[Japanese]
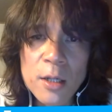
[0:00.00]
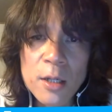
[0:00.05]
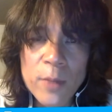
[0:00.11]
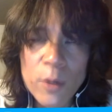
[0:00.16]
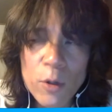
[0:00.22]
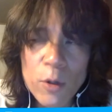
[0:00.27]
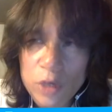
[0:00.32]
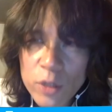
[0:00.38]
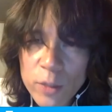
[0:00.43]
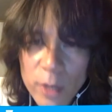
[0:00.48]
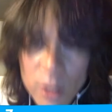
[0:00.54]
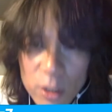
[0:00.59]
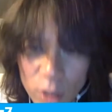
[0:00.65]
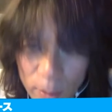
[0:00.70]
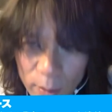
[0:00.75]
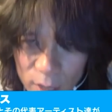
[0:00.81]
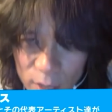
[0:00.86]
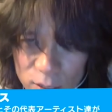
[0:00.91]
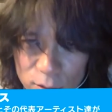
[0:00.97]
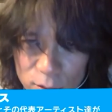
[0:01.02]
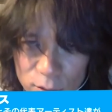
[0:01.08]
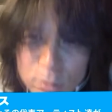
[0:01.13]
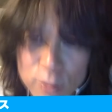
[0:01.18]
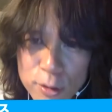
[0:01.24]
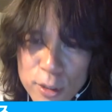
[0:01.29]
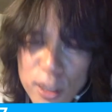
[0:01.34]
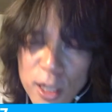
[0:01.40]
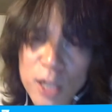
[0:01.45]
このイベントはま
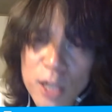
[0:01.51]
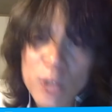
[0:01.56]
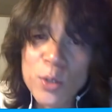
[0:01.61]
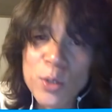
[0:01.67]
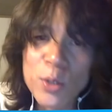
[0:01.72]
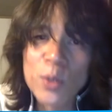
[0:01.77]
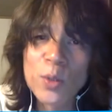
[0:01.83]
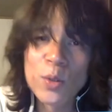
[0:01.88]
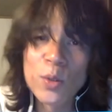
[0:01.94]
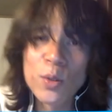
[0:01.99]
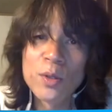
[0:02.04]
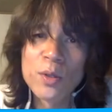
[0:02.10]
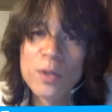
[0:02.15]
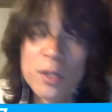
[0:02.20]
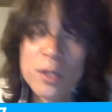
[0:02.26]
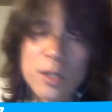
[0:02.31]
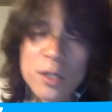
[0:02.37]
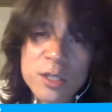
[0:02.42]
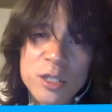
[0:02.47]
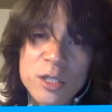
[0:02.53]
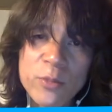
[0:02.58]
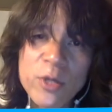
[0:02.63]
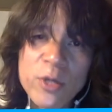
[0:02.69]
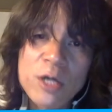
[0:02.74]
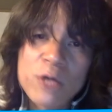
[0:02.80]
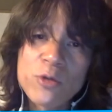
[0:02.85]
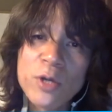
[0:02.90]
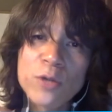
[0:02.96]
ず、あの
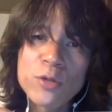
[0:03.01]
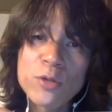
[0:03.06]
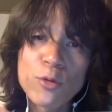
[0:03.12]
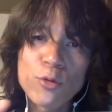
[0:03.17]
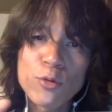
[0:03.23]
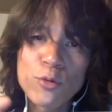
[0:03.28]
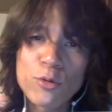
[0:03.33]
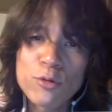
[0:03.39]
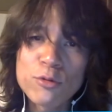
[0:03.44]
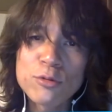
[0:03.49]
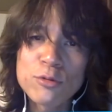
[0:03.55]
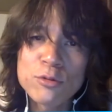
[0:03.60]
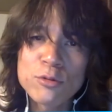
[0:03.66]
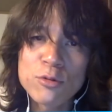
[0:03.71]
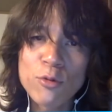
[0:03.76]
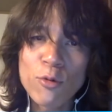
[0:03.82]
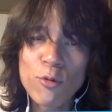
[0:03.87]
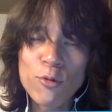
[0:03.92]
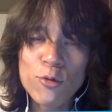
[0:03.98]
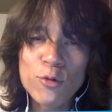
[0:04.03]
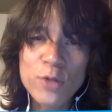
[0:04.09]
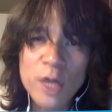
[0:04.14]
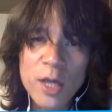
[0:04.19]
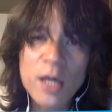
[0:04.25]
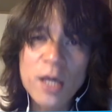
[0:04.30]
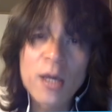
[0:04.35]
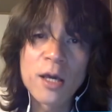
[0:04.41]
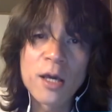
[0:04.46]
渋谷クワトロというところ
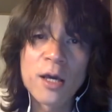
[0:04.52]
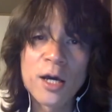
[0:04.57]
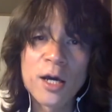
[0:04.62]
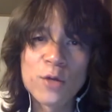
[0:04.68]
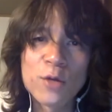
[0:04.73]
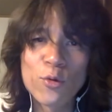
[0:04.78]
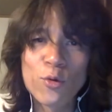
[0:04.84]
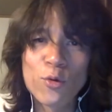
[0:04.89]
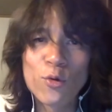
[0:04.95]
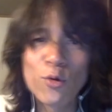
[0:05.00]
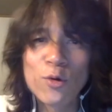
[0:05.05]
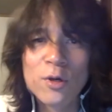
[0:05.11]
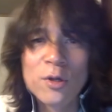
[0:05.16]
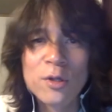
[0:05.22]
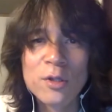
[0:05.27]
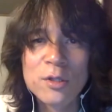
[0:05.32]
で、あの